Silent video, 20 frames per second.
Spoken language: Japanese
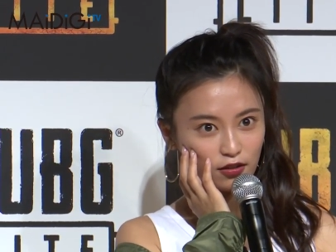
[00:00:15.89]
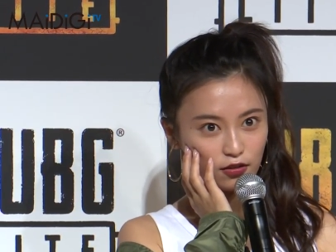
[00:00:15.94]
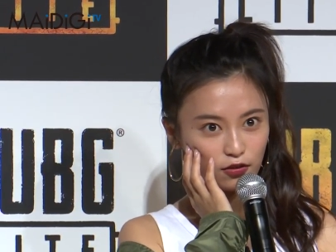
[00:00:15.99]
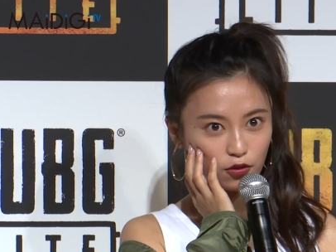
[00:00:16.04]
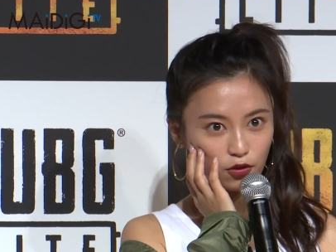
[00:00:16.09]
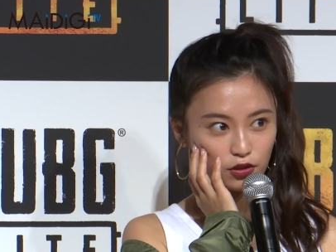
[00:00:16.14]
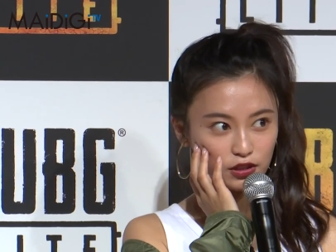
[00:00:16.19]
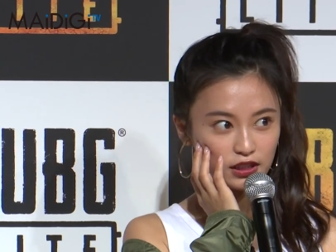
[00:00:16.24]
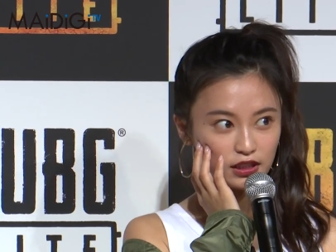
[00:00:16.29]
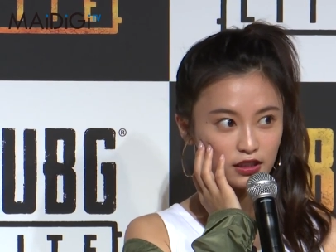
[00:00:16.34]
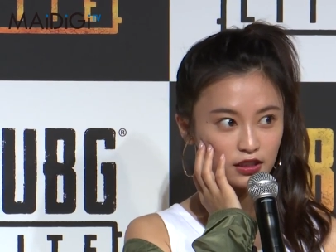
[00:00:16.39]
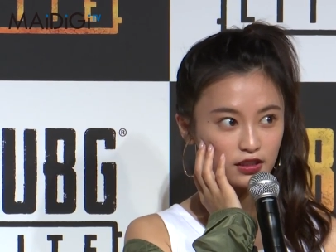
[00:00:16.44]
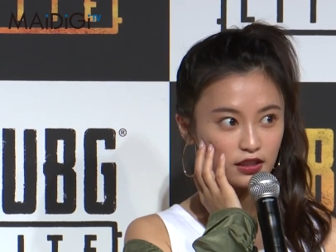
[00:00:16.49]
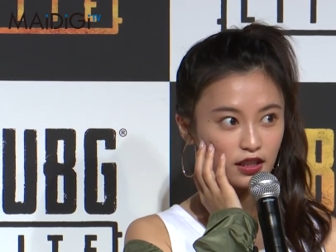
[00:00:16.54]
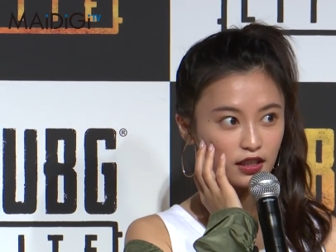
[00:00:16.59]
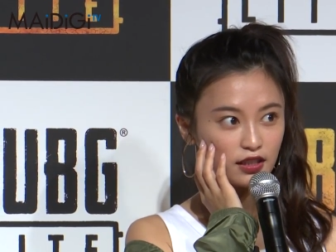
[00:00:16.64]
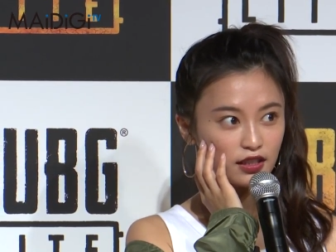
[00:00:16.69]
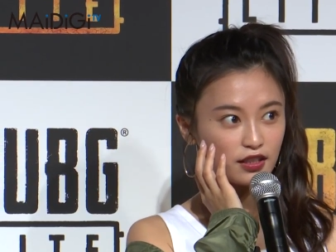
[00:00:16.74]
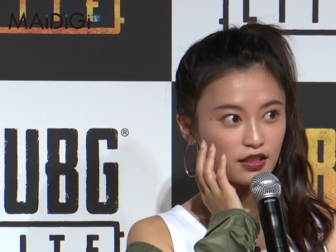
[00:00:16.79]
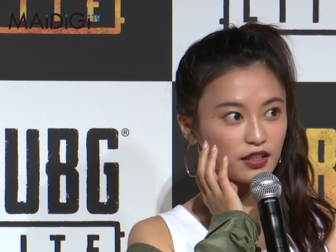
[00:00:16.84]
個人
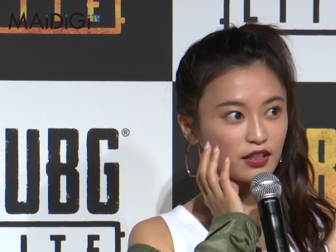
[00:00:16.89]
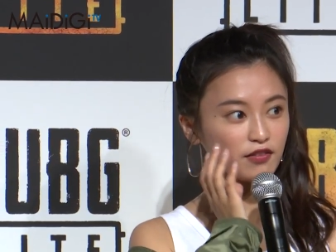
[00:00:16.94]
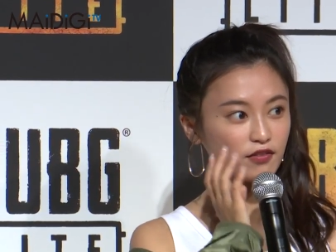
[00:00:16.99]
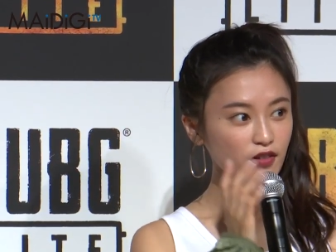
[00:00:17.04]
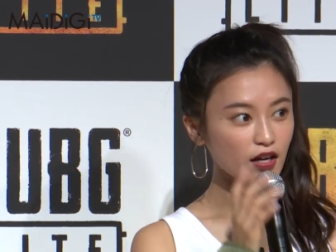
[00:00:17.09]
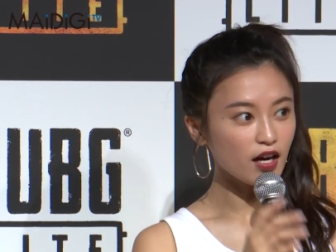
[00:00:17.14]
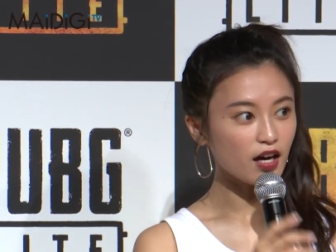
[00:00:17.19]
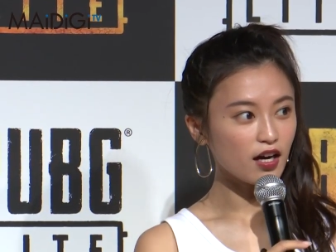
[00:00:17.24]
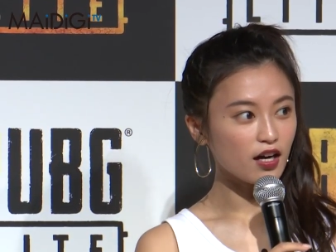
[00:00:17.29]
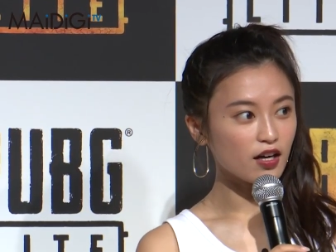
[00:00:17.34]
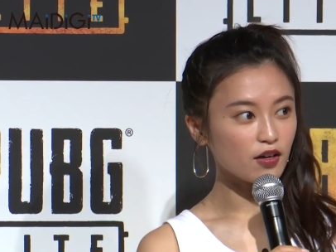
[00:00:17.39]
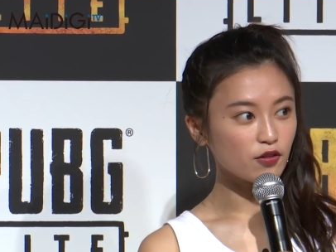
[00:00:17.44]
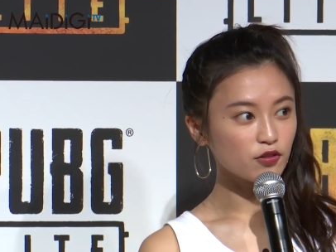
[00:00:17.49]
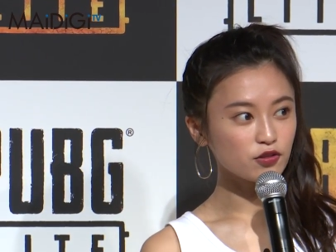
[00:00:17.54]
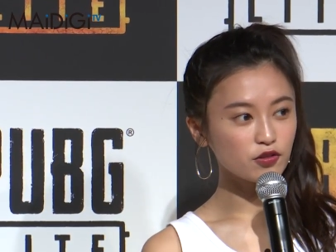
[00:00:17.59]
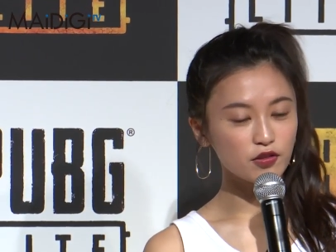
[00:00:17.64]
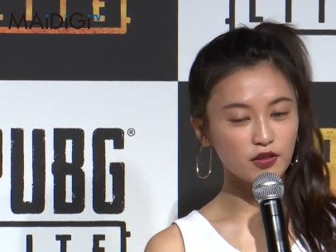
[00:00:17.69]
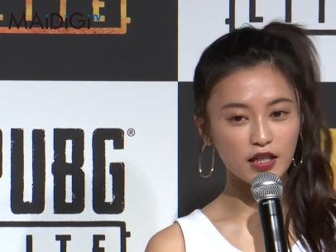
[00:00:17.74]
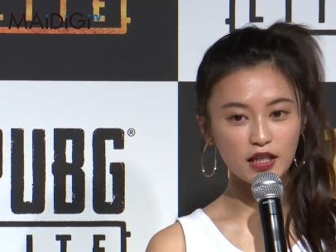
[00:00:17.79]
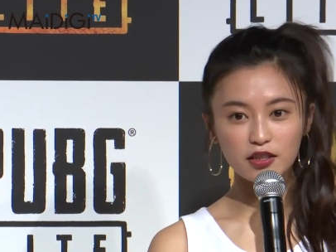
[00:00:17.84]
的には
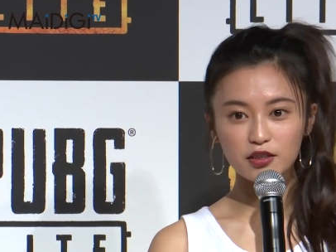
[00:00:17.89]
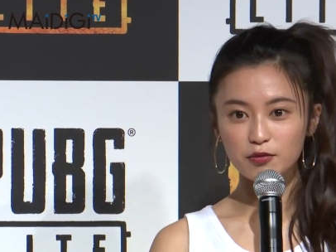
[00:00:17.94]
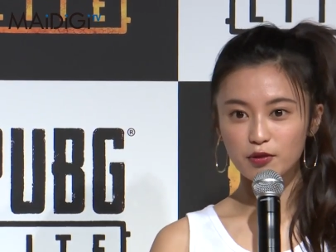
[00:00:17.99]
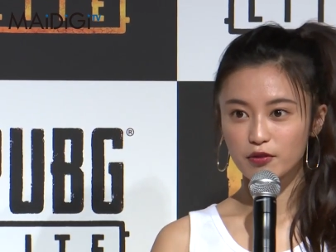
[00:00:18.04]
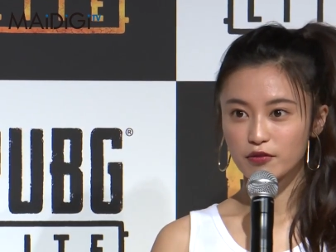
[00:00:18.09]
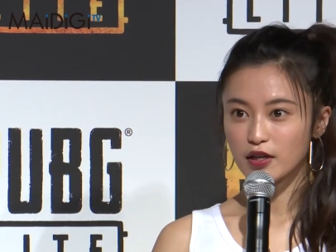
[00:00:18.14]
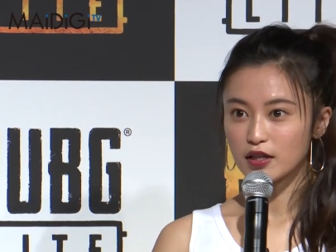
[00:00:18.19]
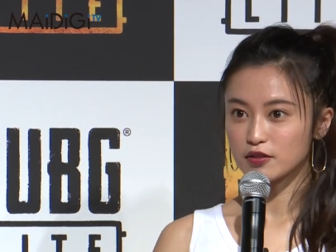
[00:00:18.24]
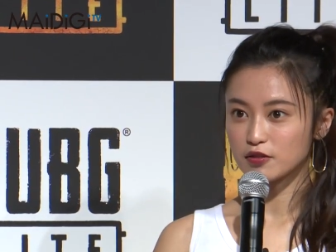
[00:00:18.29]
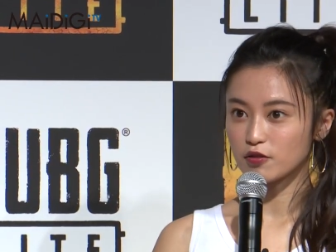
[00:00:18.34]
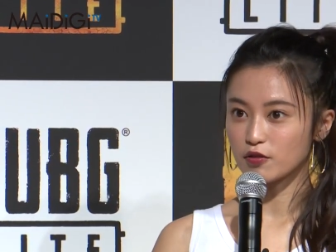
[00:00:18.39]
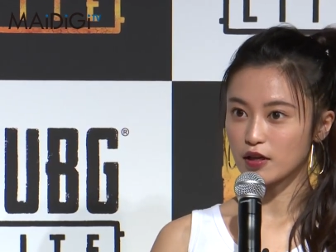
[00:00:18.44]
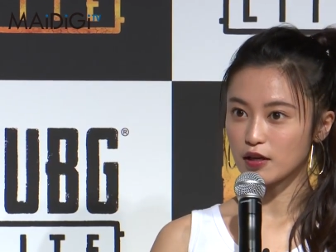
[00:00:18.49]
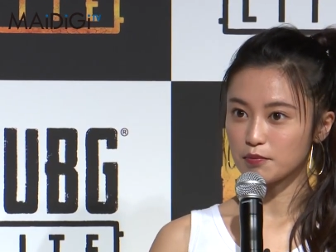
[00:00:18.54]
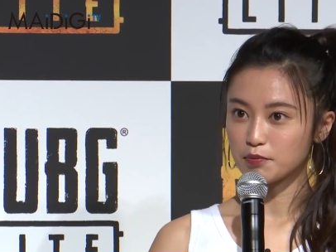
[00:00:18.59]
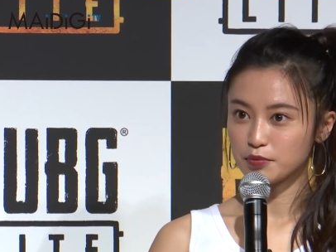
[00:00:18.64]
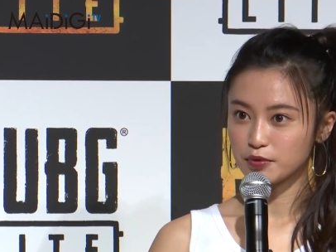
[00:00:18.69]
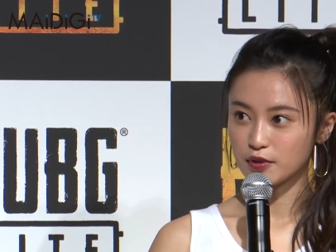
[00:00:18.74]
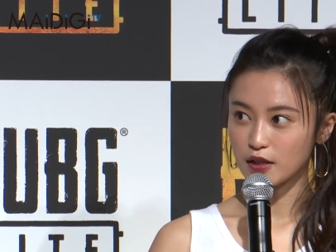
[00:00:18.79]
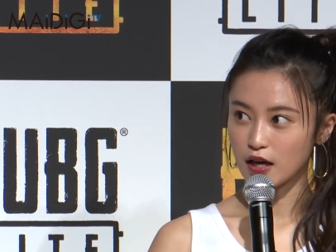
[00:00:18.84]
本当に
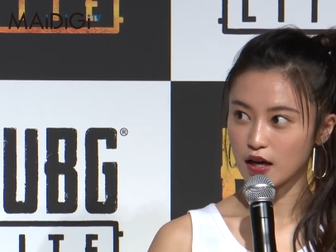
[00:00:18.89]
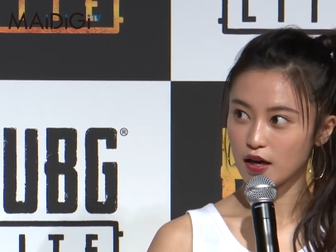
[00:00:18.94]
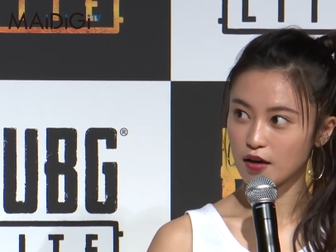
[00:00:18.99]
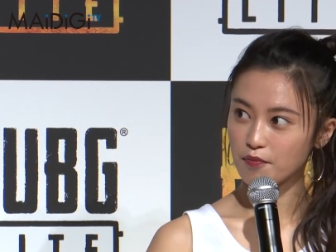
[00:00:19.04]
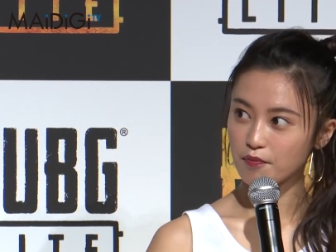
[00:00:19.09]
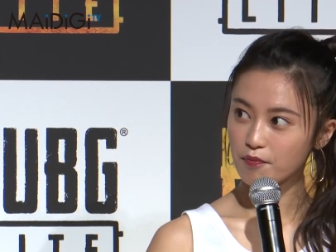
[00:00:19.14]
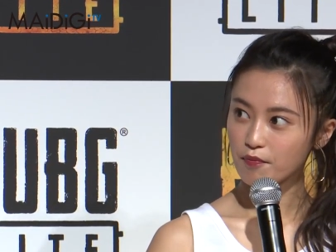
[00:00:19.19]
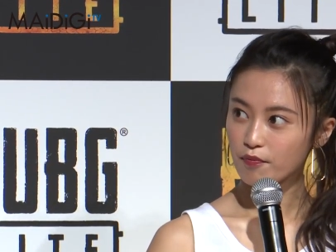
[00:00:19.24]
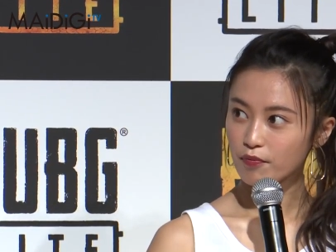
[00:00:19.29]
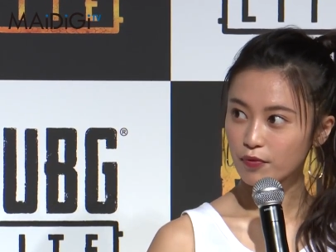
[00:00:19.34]
ラグビーワールドカップが